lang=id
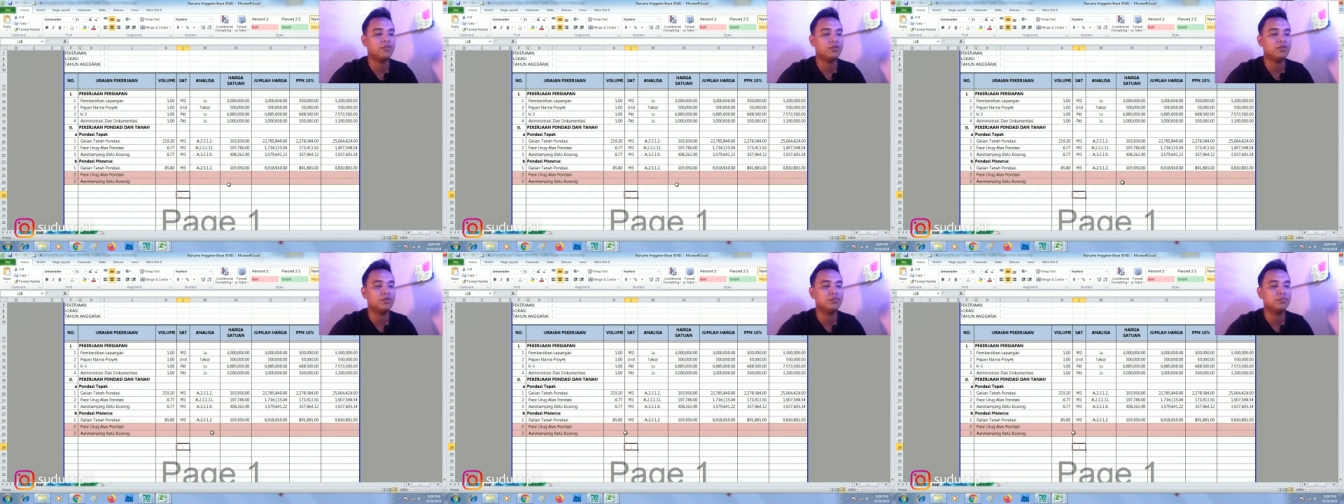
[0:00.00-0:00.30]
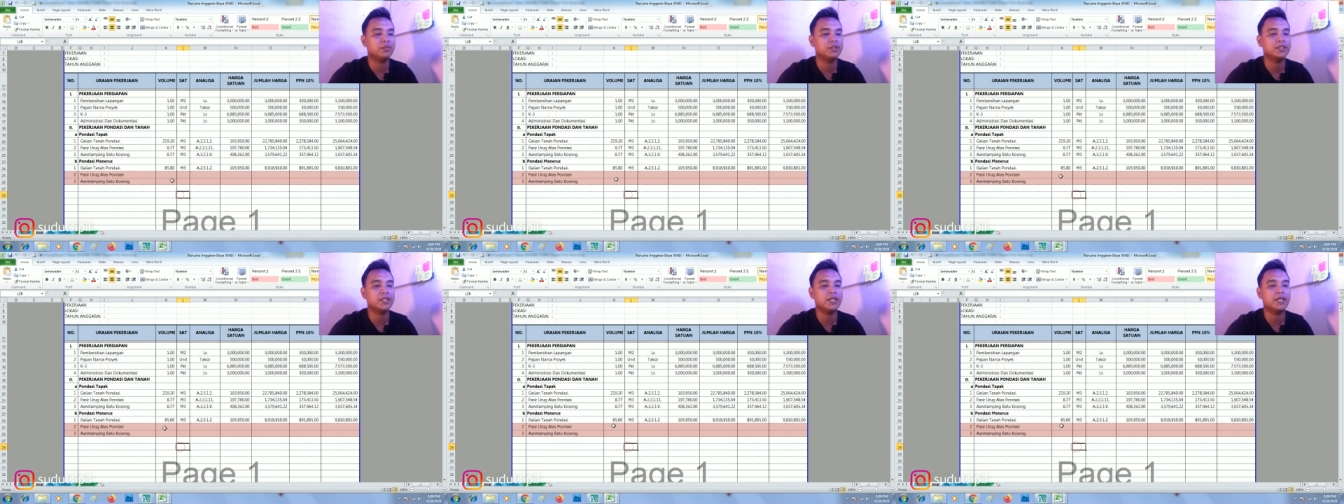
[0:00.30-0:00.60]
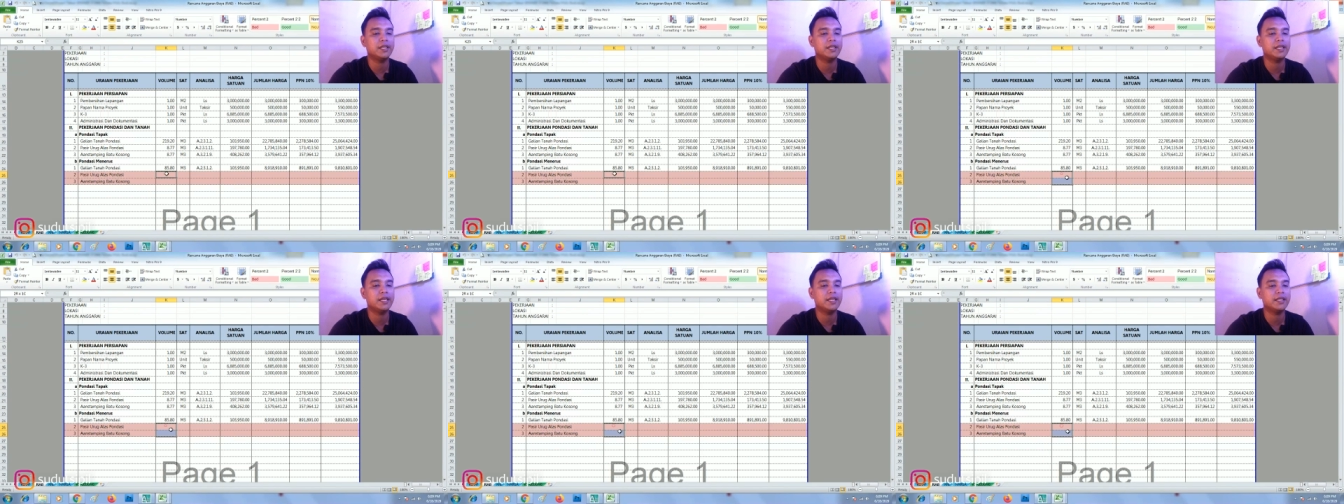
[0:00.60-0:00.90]

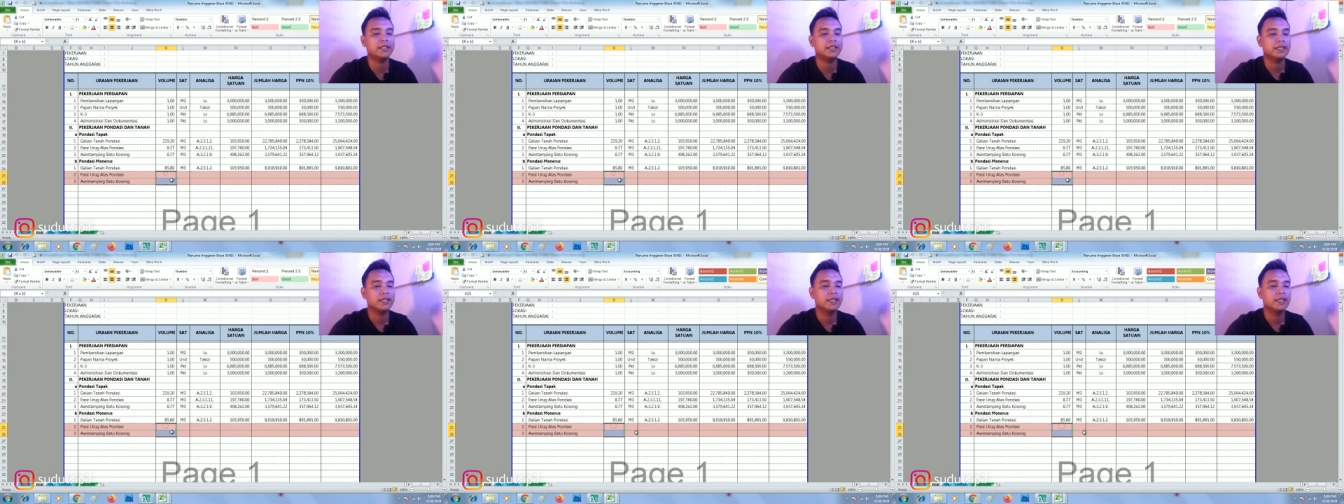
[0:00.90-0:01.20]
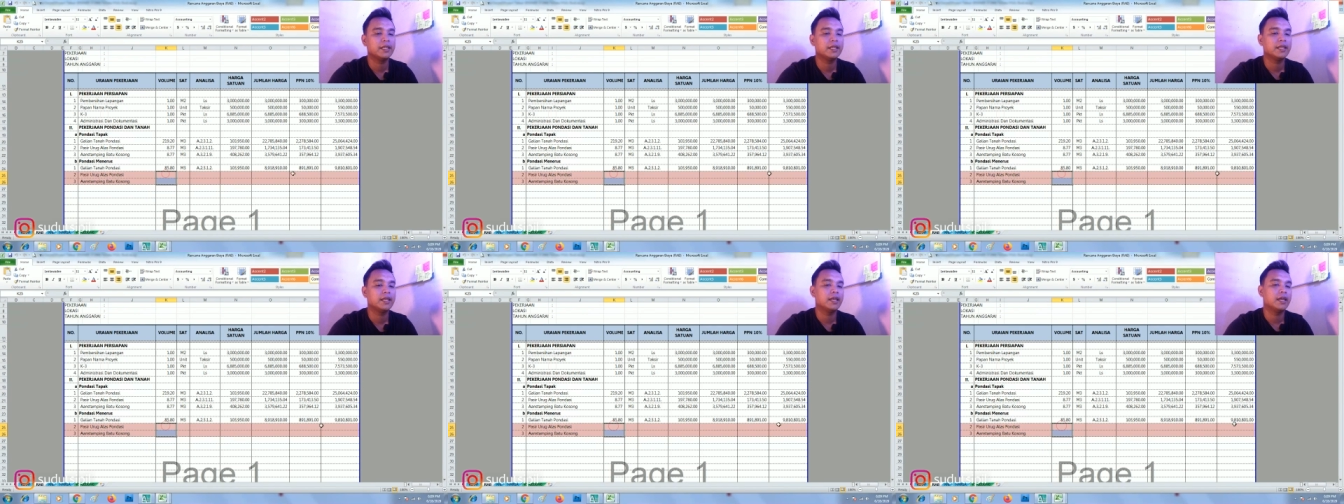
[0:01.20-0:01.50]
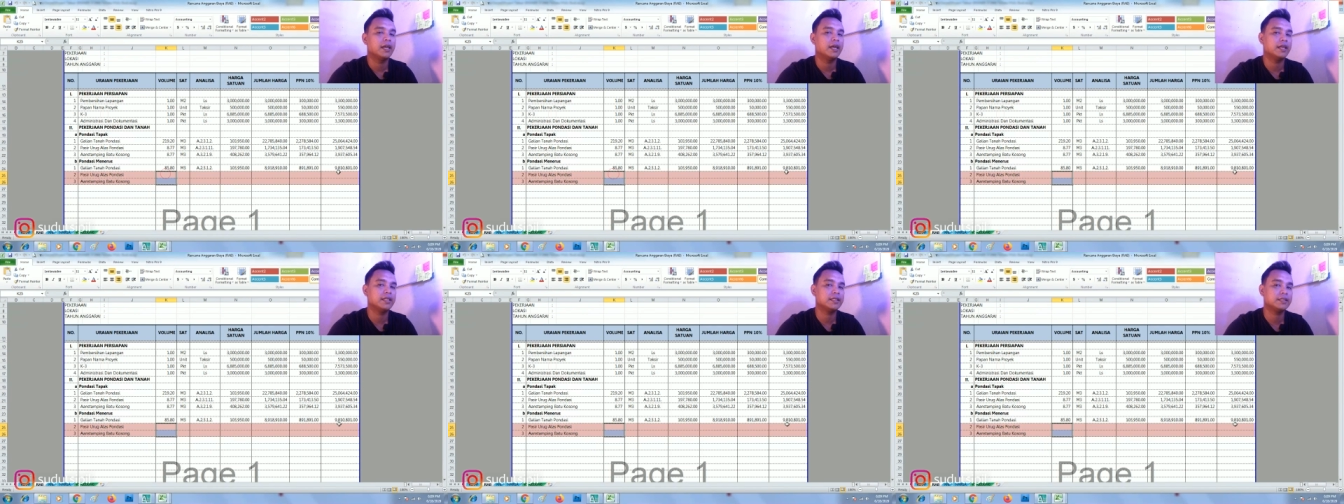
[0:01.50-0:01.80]
volumenya dan
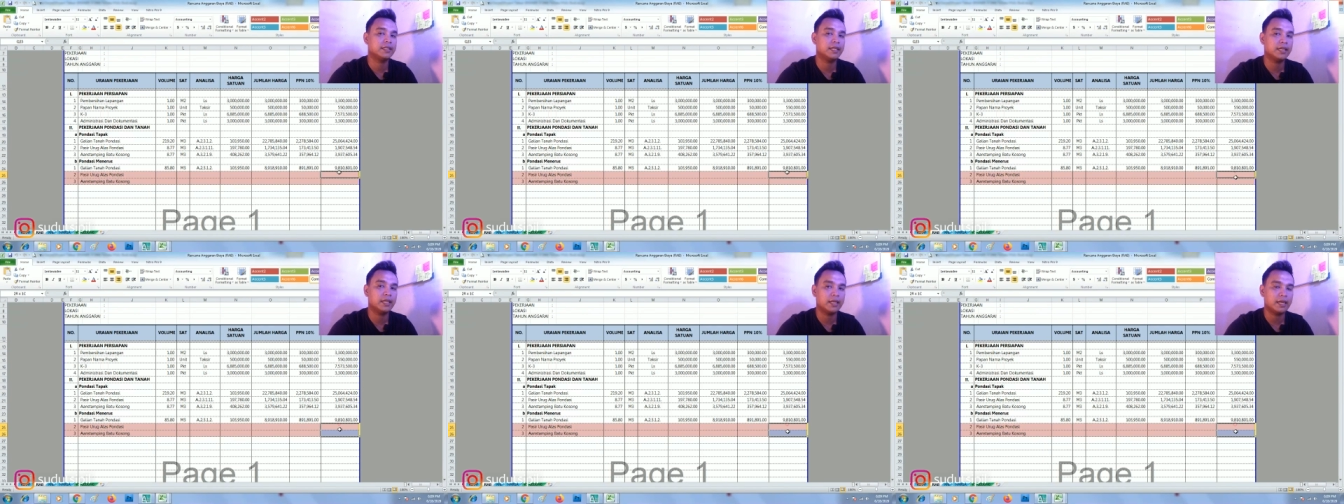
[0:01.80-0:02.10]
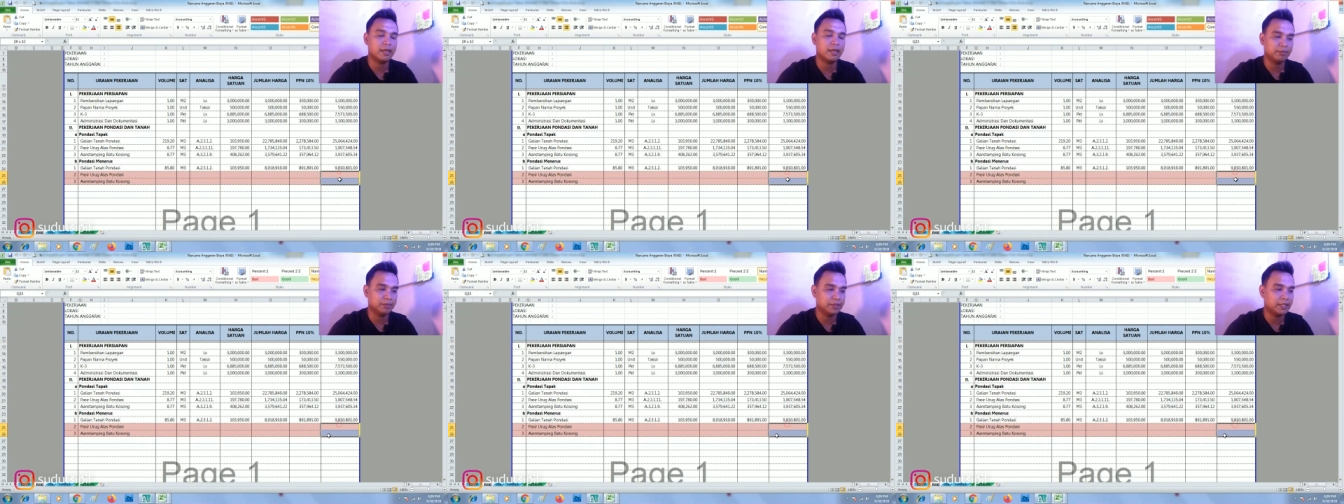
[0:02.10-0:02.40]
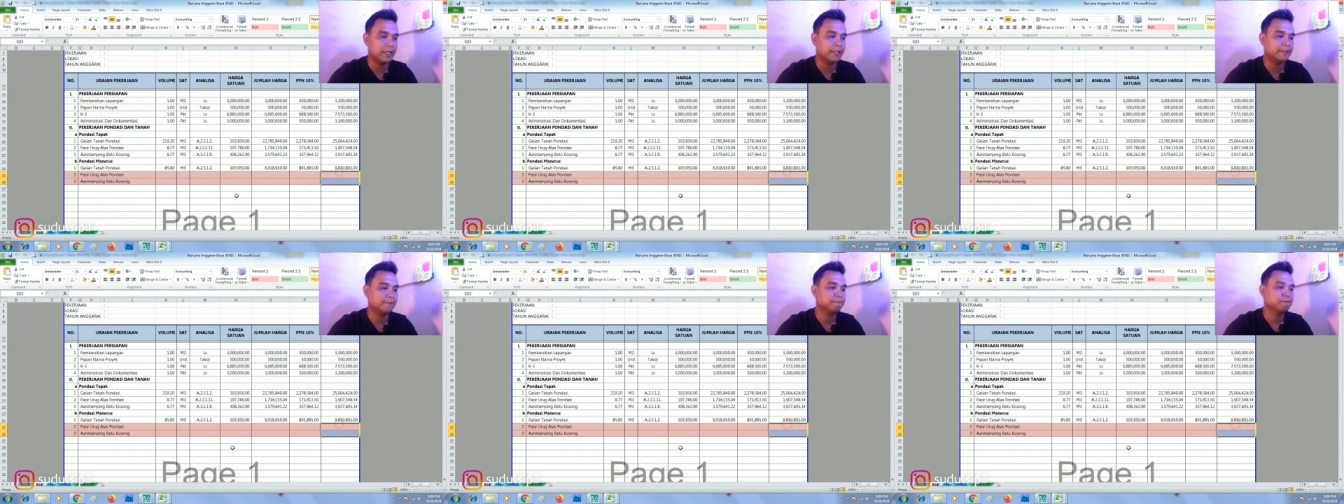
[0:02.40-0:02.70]
hasil
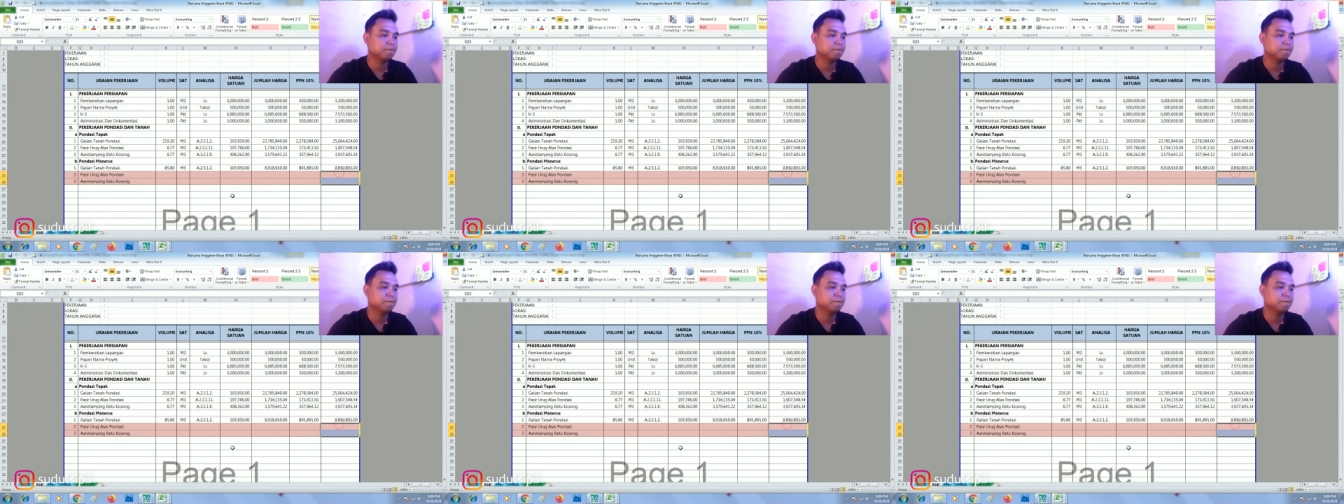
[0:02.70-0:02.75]
rapnya